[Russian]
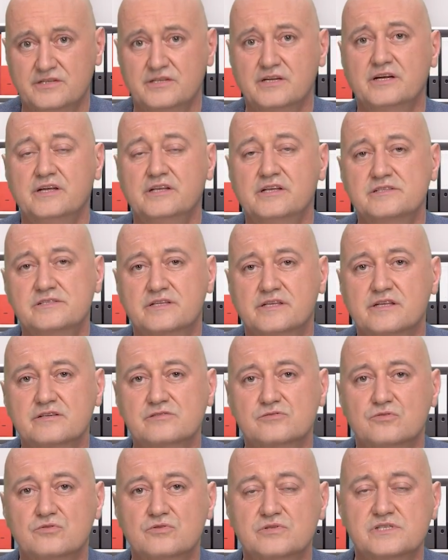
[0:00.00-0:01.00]
находиться
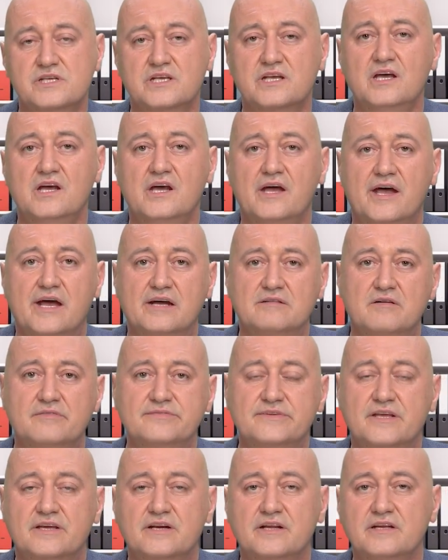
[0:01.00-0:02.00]
на солнце, а
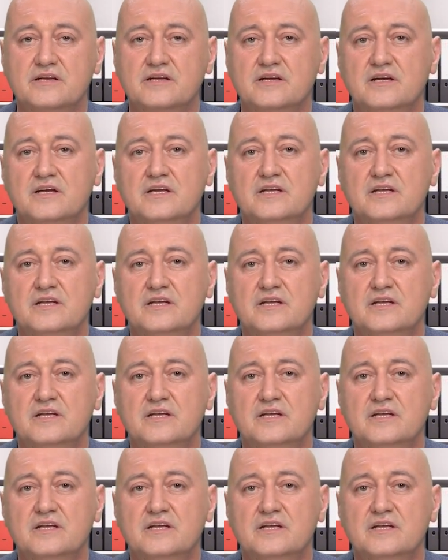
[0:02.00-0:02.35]
во-вторых,